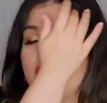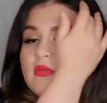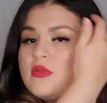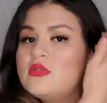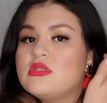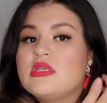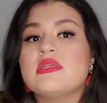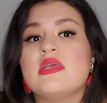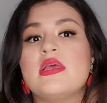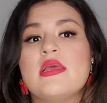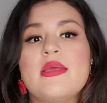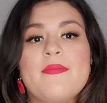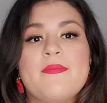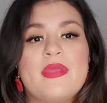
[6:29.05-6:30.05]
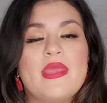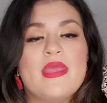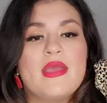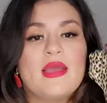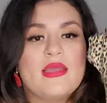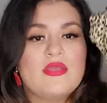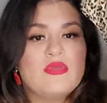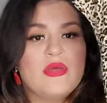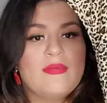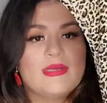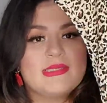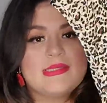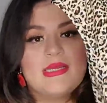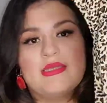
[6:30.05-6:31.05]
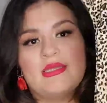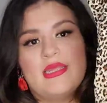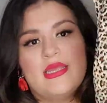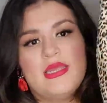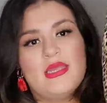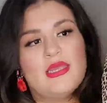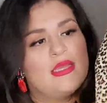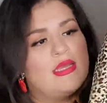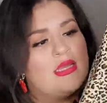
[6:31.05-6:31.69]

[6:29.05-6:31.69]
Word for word: Entonces me ayuda bastante